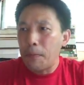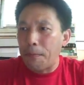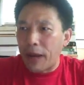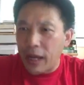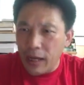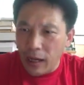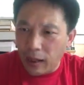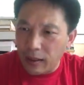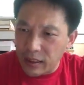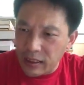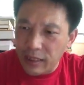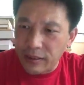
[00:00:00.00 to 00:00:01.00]
培养
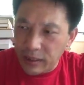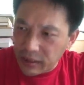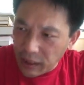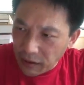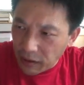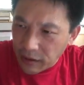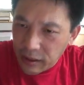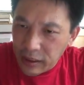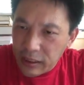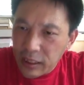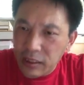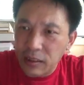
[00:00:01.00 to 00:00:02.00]
了现在香港这些
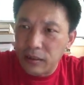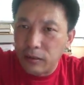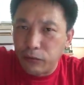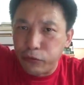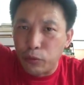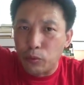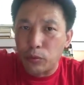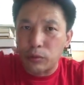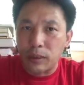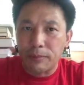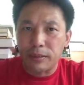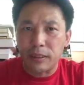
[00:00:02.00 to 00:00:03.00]
年轻人的父
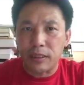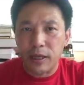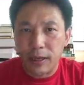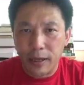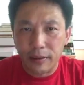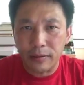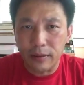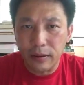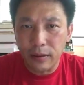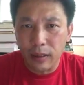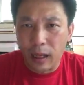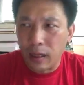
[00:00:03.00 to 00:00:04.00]
母、他们的爷爷，
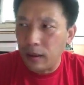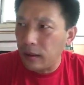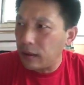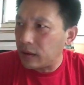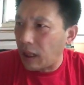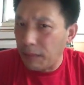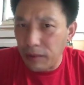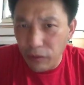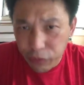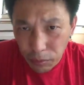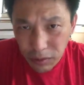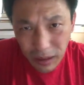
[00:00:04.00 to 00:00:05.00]
啊，他们的
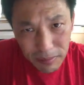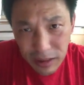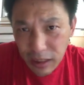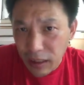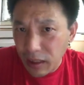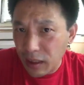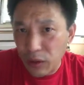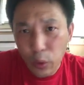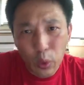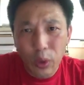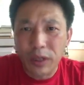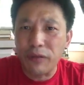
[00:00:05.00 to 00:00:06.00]
父母、他们的爷爷，很
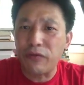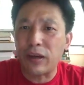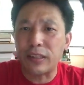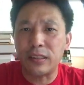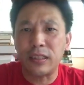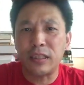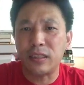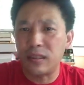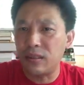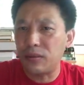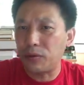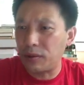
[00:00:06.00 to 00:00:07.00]
多人发自内
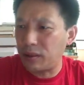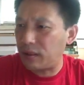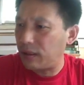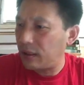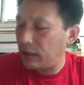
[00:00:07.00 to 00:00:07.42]
心的觉得